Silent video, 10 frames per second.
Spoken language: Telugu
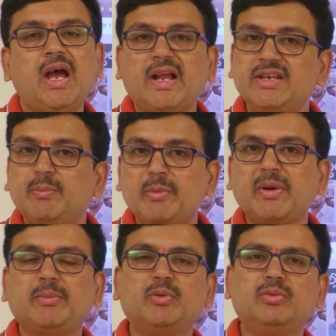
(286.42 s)
అని చెప్పి
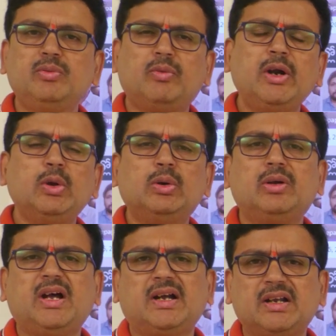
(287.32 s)
పాపం వాళ్ళు
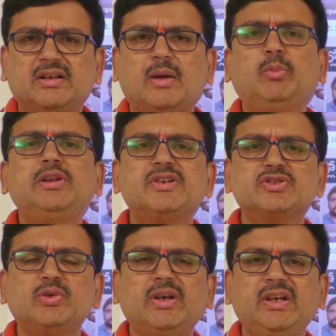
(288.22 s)
అట్లా డబ్బులు
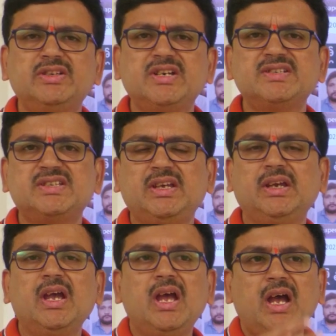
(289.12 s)
తెచ్చుకొని చేసి
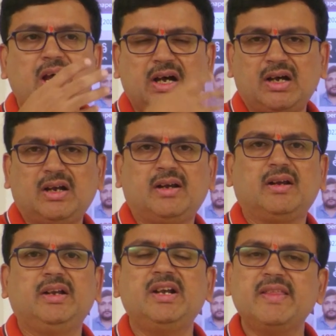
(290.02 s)

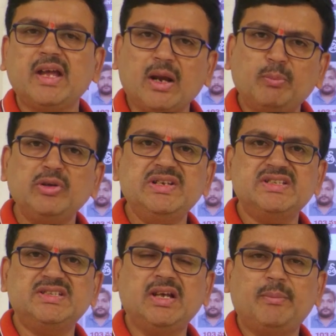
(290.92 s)
ఇంటి దగ్గర అప్పులు
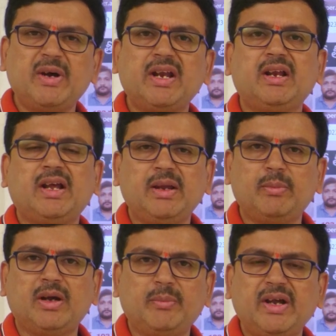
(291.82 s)
చేసి అమ్మా నాన్న
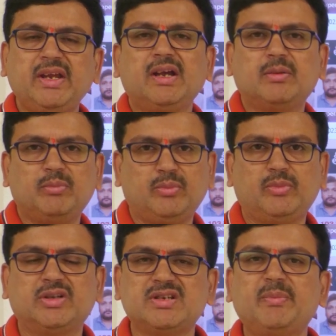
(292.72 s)
మా అమ్మాయి
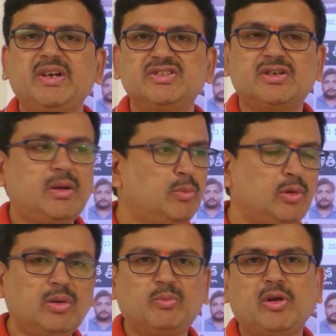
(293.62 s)
సంపాదించిన
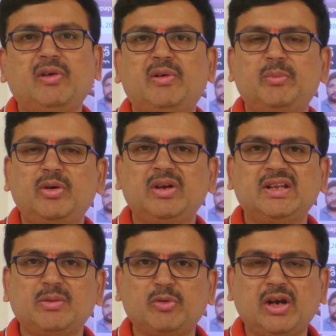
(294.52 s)
డబ్బులు పొలవమ్మో
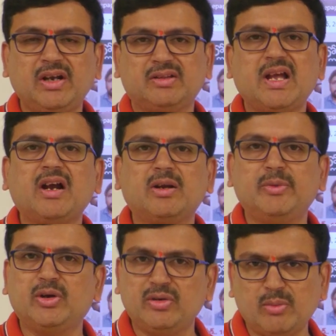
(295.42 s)
లేకపోతే పొలానికి తాకట్టు
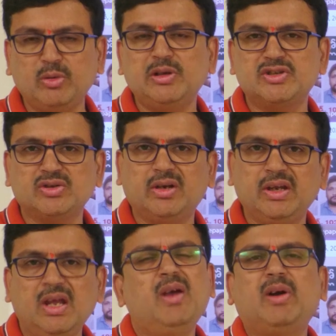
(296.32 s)
పెట్టో డబ్బులు తెచ్చుకొని
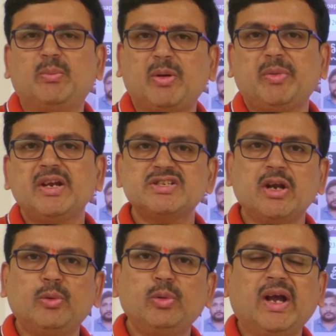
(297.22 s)
వాడు ప్రిపరేషన్
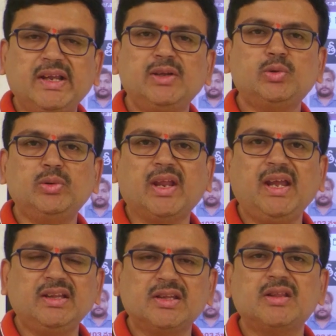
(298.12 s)
అవు అవుతుంటే
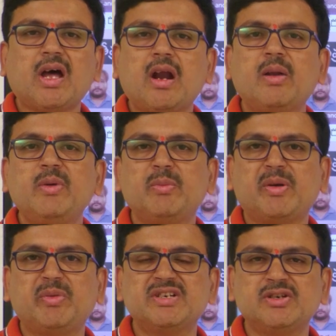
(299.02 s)
ఇంత దారుణమైన
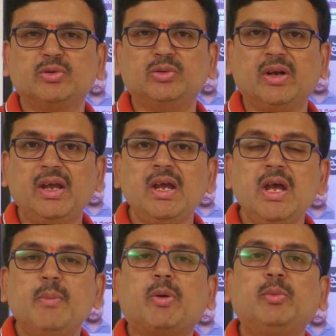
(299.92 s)
ప్రిపరేషన్ అవుతుంటే
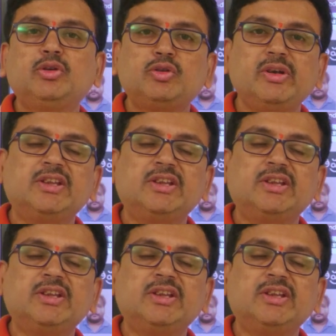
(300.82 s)
ప్రభుత్వం